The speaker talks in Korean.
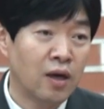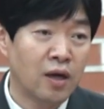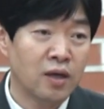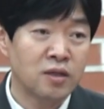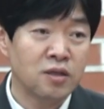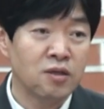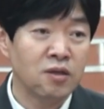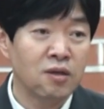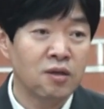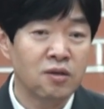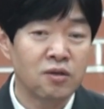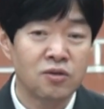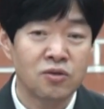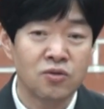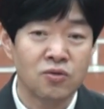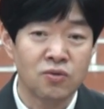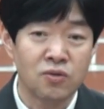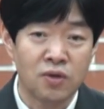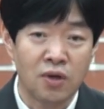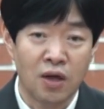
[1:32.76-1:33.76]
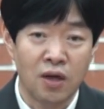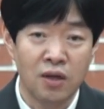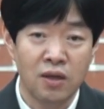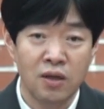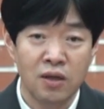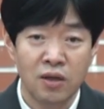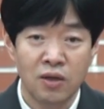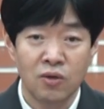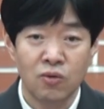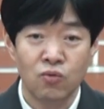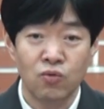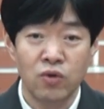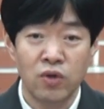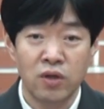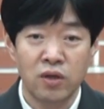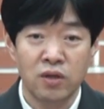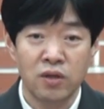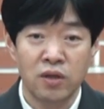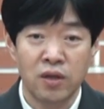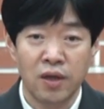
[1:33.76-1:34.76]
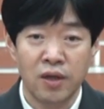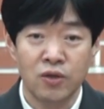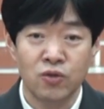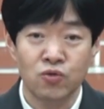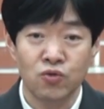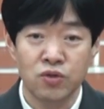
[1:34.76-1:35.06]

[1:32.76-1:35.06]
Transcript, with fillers: 아차하는 순간 우리는 내